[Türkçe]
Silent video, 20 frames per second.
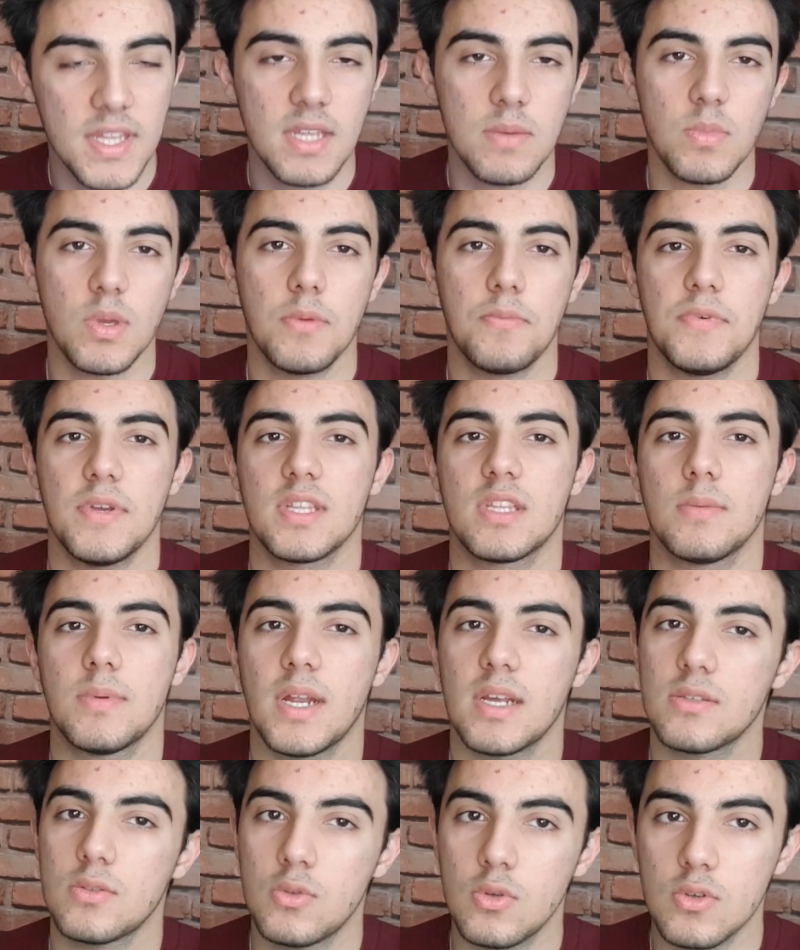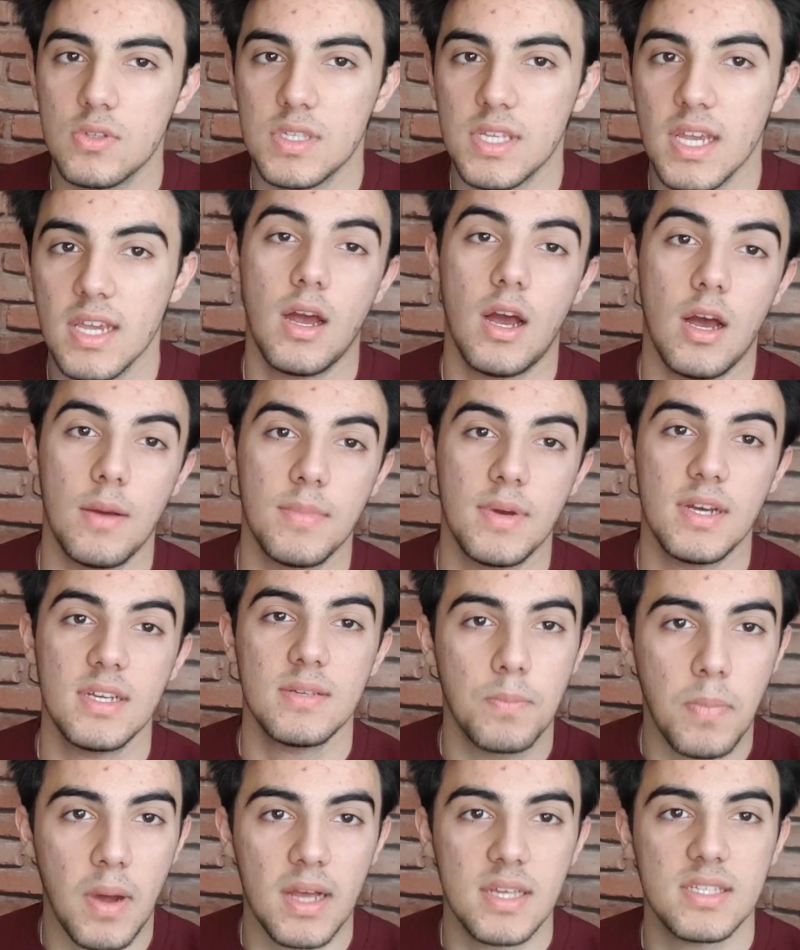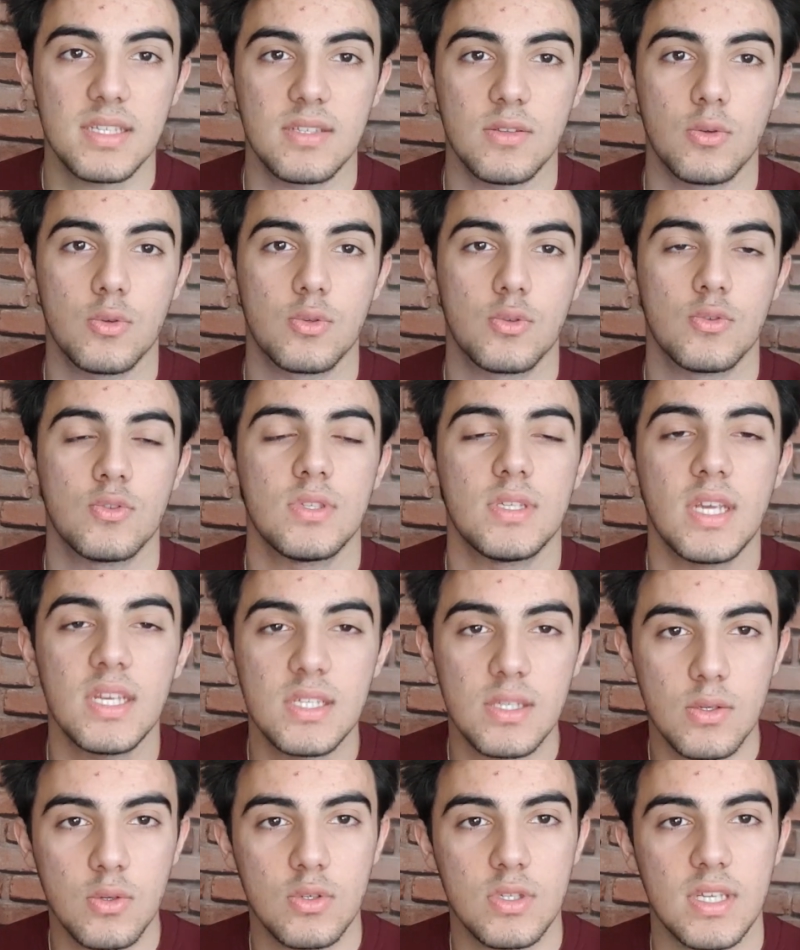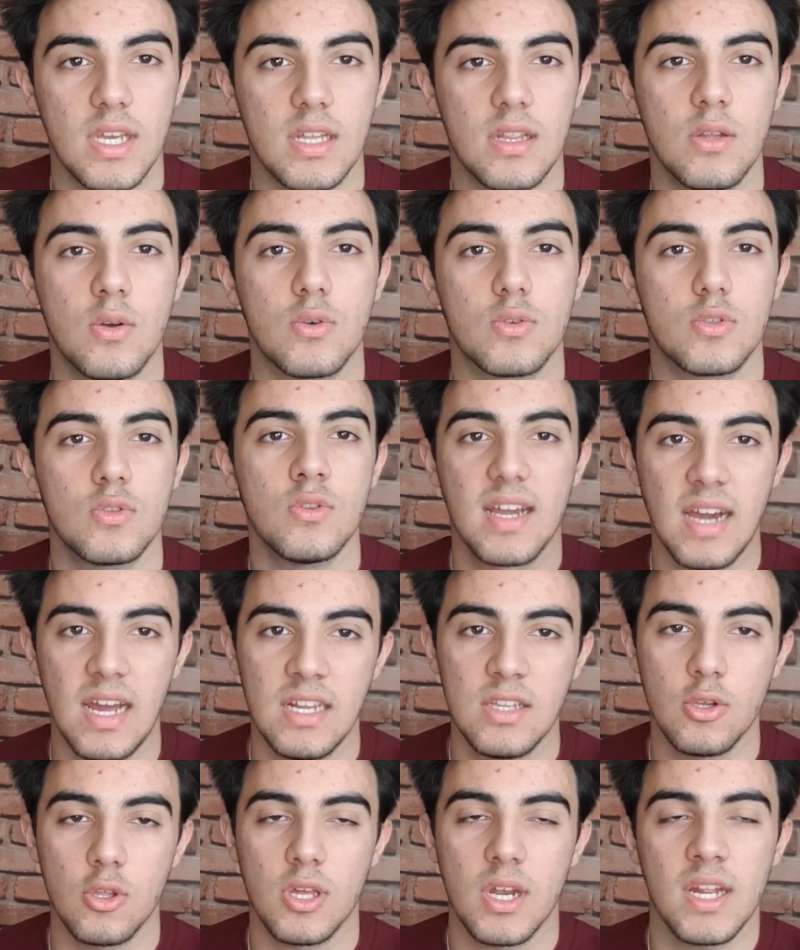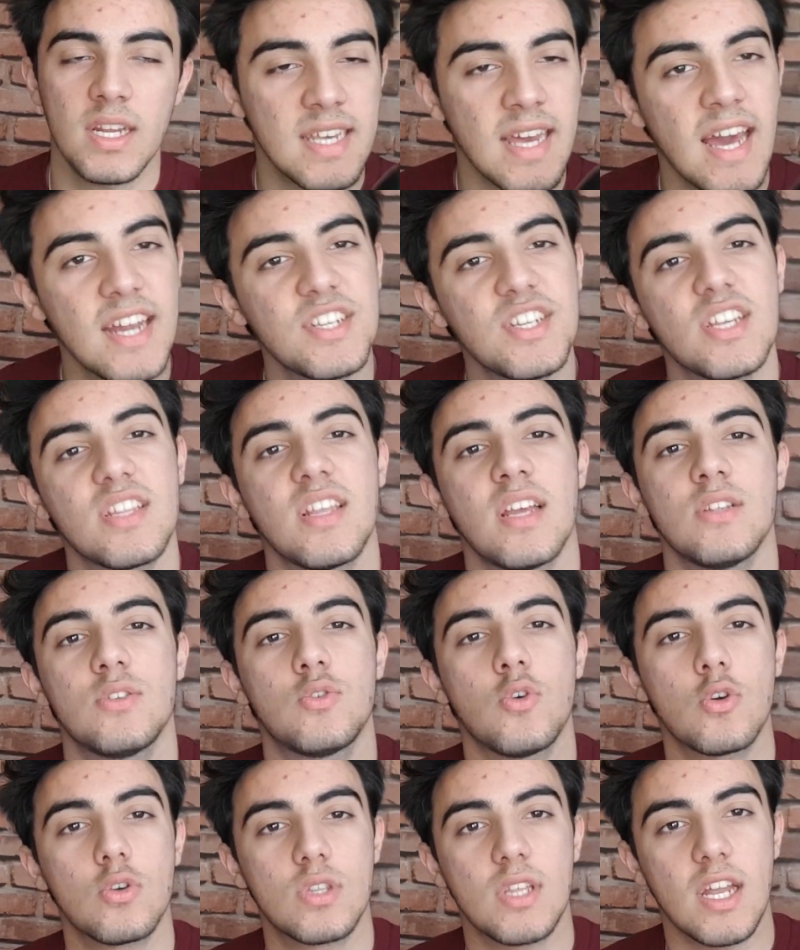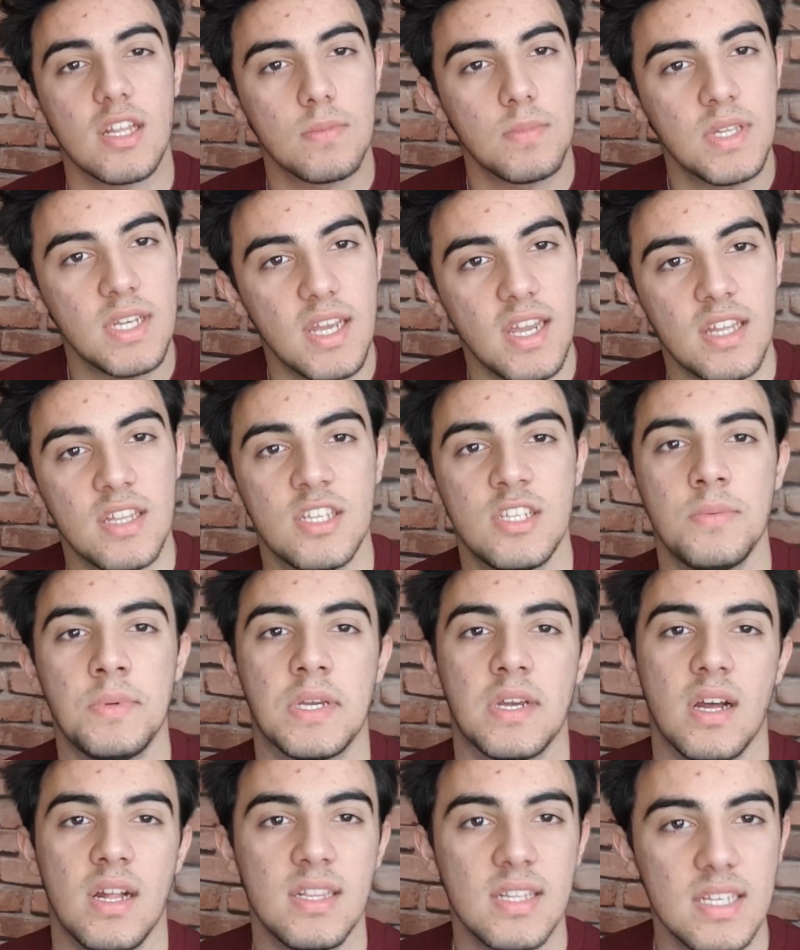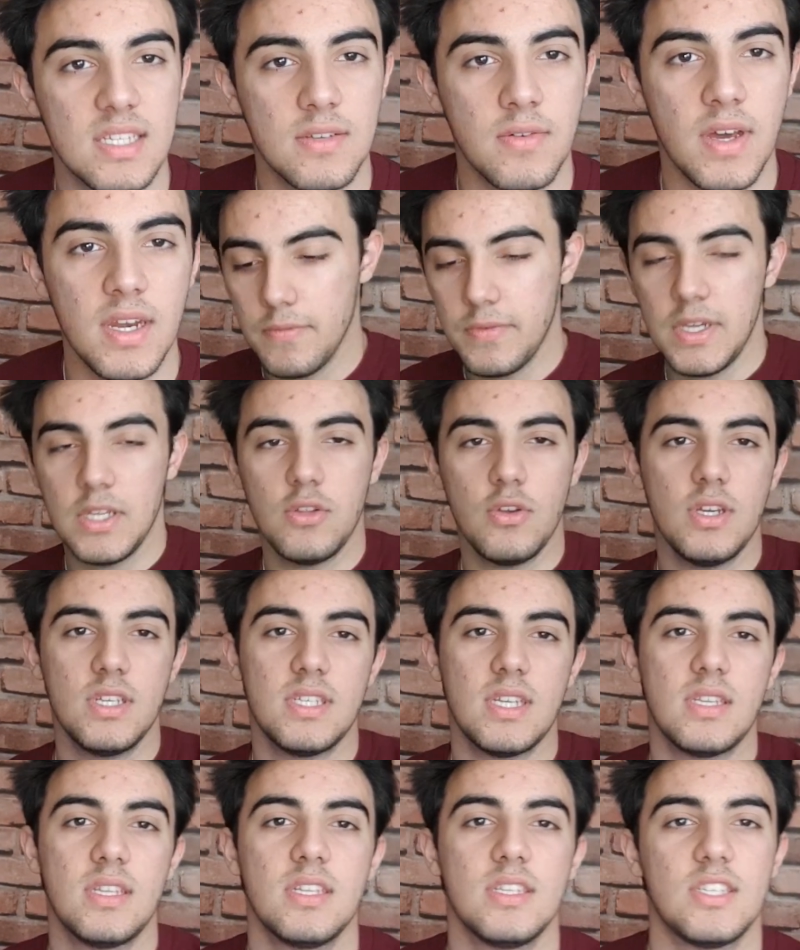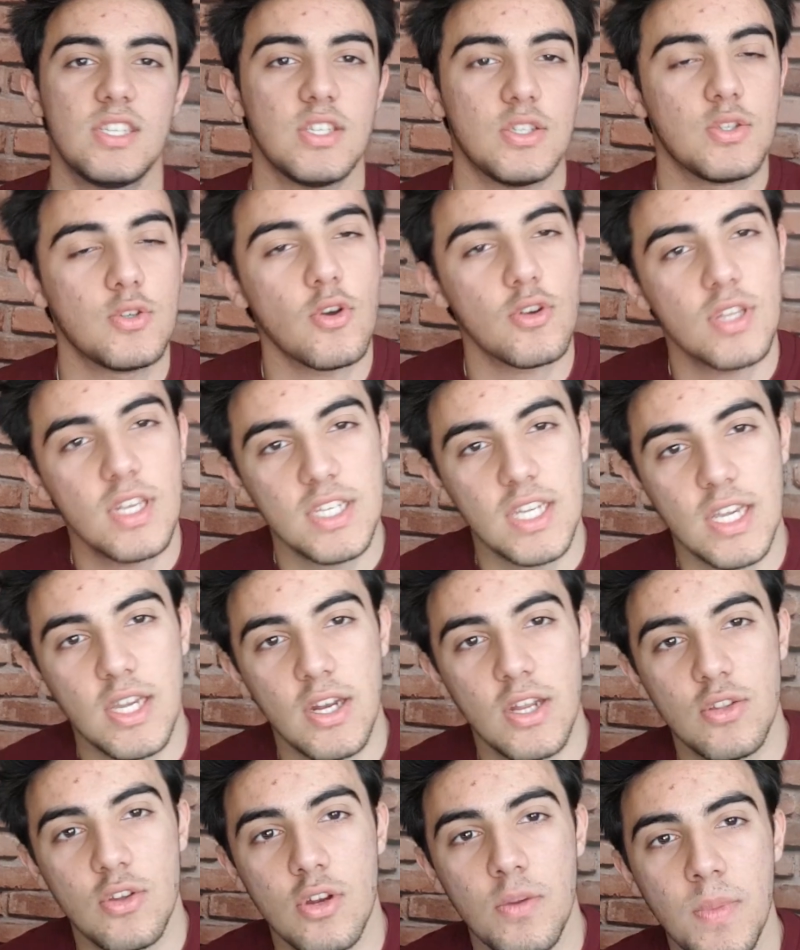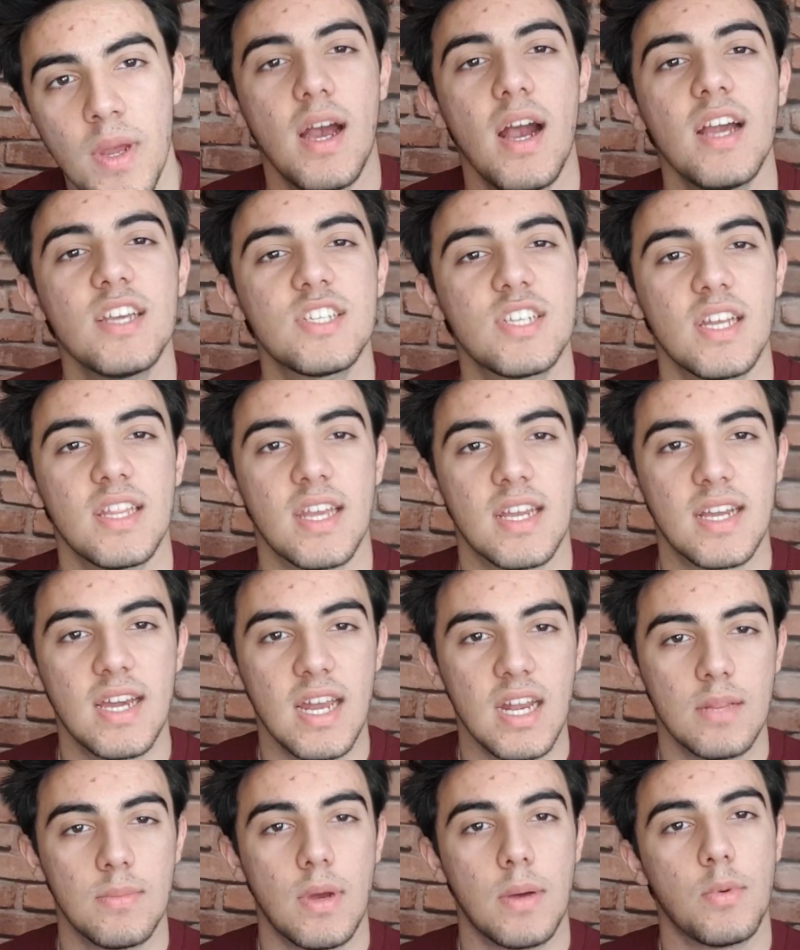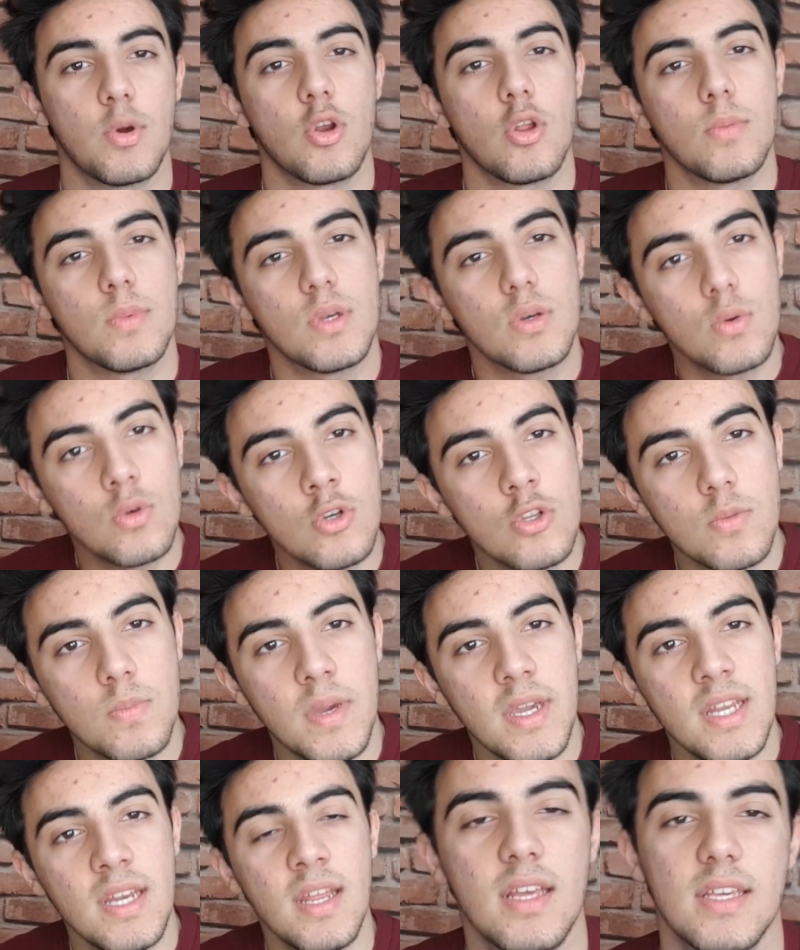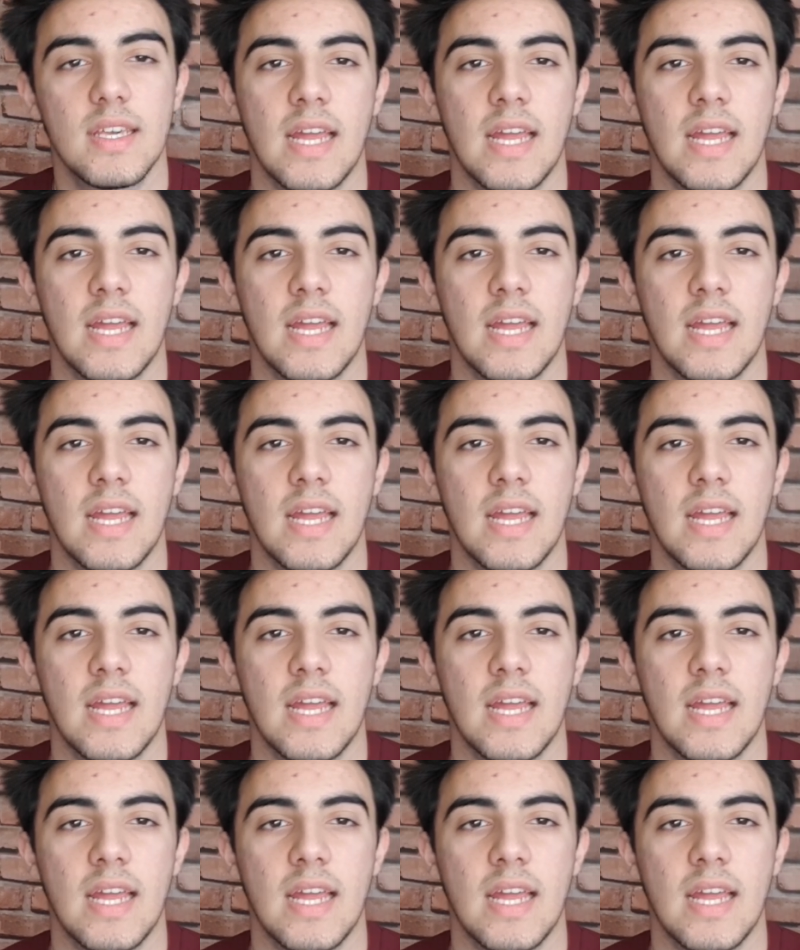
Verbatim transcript: Dediğim gibi fiyatı biraz yüksek ama bas olsun, ses yüksekliği olsun, kalite olarak gerçekten çok tatmin edici bir kalitesi var. Videoyu izlediğiniz için çok teşekkür ediyorum. Aşağıdan kanalıma abone olmayı unutmayın.